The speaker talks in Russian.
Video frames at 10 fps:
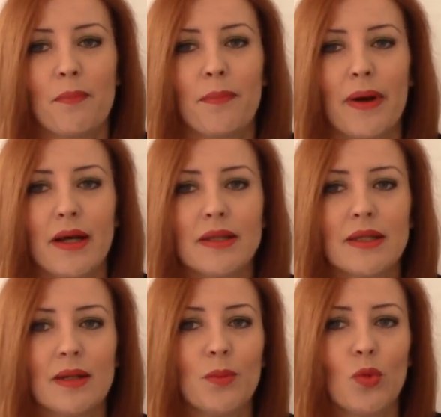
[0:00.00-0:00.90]

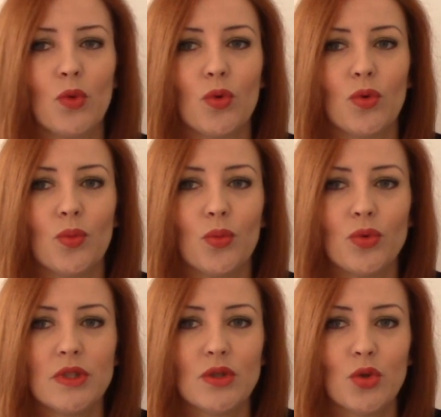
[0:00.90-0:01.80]
поэтому
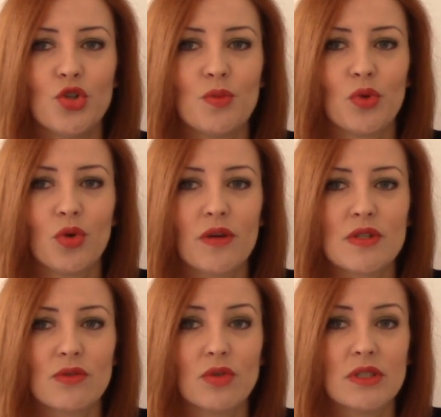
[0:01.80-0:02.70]
будет очень много
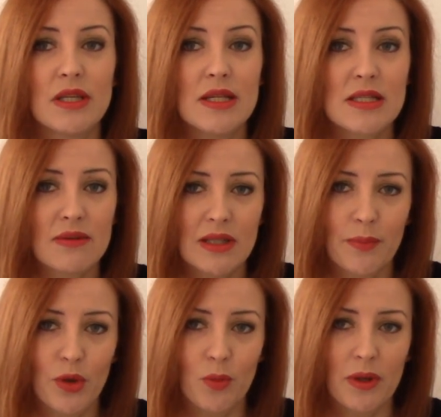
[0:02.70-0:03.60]
всего интересного на
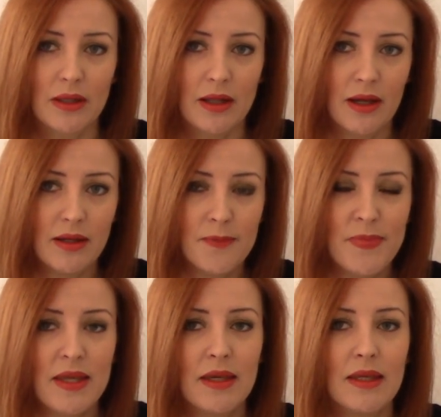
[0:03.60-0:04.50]
моем канале.
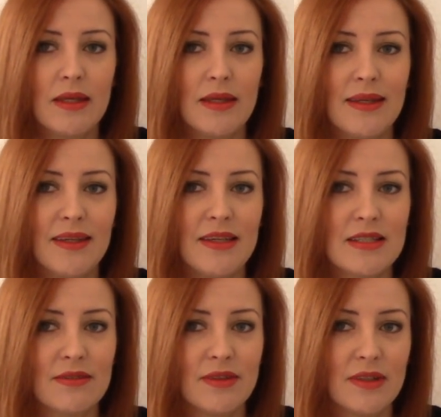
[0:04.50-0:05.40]
И
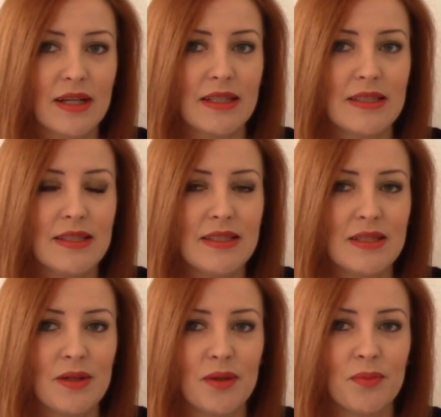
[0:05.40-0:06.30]
если вы
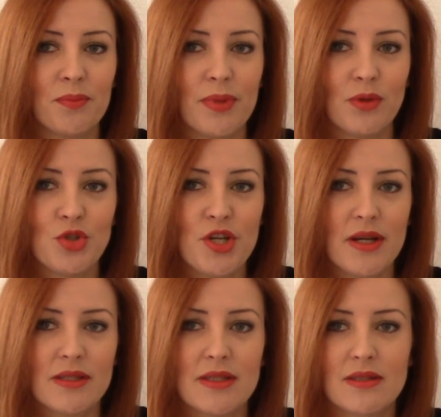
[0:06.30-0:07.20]
хотите
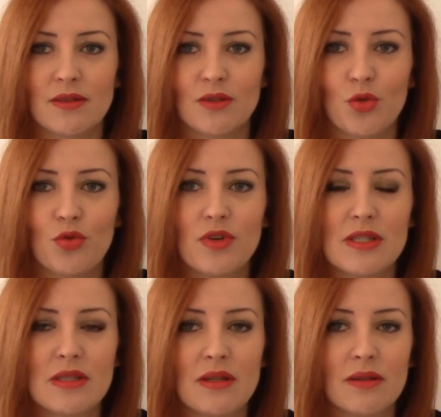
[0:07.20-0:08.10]
получать
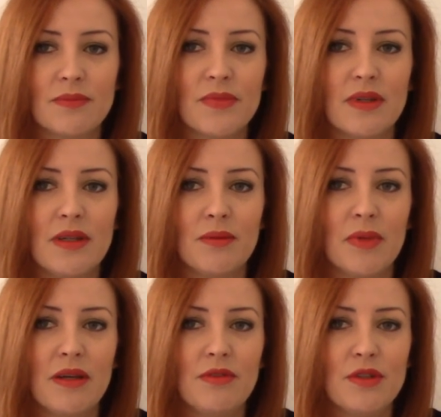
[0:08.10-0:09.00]
новости и
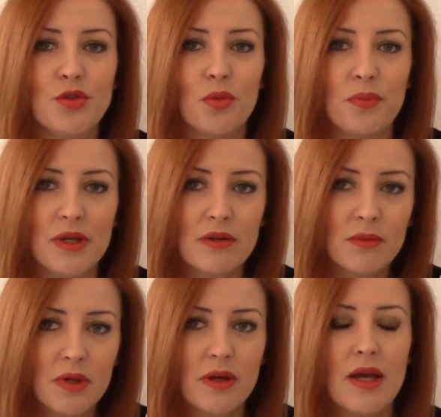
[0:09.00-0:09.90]
мои видео
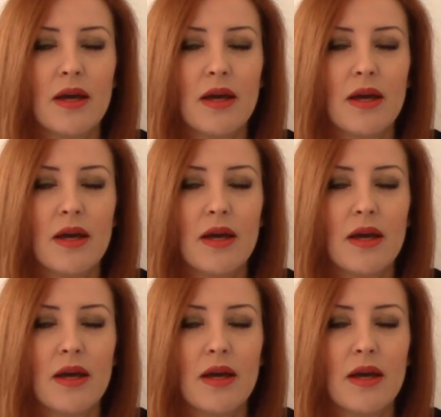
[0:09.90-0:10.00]
первыми,